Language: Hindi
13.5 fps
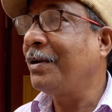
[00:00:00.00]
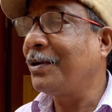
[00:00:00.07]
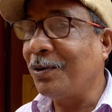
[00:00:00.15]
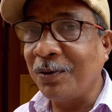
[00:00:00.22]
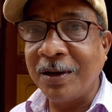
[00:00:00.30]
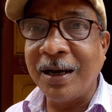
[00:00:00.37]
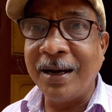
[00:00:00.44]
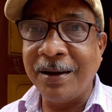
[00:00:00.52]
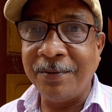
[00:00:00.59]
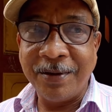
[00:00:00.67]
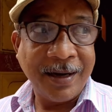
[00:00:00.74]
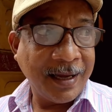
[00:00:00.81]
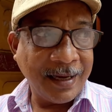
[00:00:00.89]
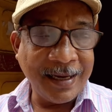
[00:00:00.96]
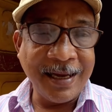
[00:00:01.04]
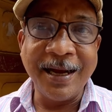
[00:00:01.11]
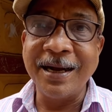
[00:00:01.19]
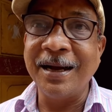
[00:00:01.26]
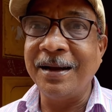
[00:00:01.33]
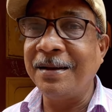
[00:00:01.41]
मिटुन का हमारा
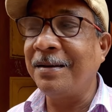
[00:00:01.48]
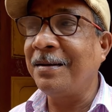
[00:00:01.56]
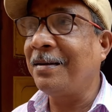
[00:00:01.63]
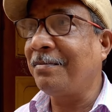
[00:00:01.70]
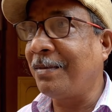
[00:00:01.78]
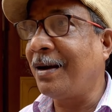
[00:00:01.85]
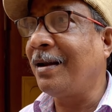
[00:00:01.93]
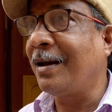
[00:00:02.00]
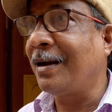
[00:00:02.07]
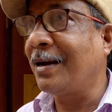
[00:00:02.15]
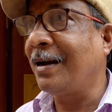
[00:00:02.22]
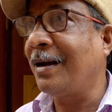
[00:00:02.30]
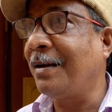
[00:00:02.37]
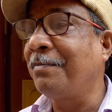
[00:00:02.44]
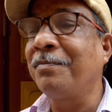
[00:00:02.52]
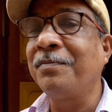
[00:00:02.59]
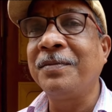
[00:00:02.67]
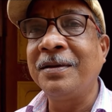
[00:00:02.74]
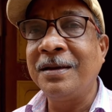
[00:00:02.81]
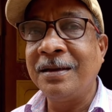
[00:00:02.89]
एरिया का मोहल्ला का हम
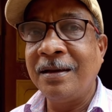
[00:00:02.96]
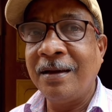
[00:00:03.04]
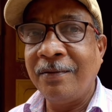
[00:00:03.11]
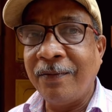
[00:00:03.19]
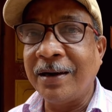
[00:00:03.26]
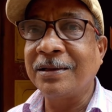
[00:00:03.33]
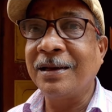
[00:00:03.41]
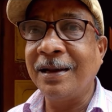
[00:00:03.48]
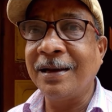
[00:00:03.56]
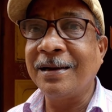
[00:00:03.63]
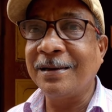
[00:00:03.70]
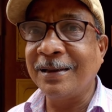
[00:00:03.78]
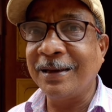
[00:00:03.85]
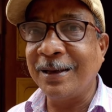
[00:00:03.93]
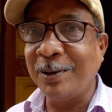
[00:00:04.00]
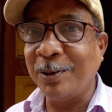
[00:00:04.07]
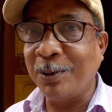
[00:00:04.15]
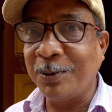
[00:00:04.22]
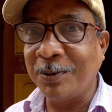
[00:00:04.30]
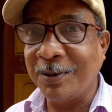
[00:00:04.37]
प्रार्थना करते
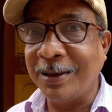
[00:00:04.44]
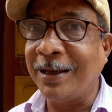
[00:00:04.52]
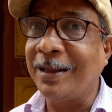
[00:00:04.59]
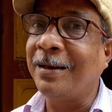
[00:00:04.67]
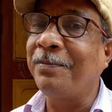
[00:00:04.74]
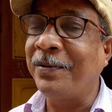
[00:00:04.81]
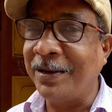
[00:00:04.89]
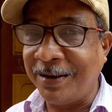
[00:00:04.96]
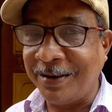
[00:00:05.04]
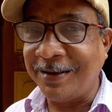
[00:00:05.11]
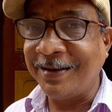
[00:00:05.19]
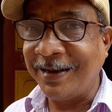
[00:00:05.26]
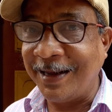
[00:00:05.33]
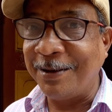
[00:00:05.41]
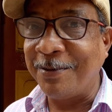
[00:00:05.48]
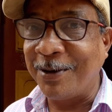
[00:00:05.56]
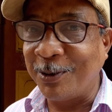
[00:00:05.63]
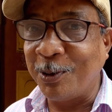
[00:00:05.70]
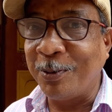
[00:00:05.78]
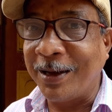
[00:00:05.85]
कि वो दादा फिन एक
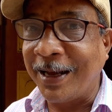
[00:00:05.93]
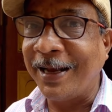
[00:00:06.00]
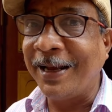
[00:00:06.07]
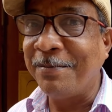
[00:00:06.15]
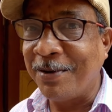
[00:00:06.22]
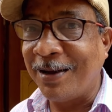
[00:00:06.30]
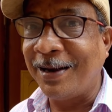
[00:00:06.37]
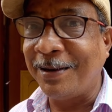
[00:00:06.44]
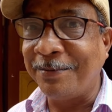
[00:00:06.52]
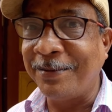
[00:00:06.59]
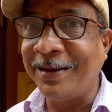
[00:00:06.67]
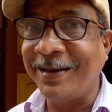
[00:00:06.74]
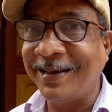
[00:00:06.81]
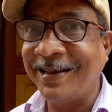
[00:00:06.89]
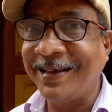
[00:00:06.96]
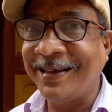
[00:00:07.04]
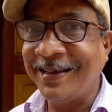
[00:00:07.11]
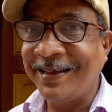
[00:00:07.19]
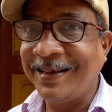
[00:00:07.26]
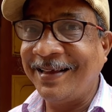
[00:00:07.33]
बार बार आए मोहल्ला में
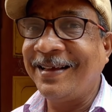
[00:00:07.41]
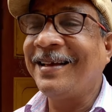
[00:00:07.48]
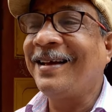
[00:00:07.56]
हम्म।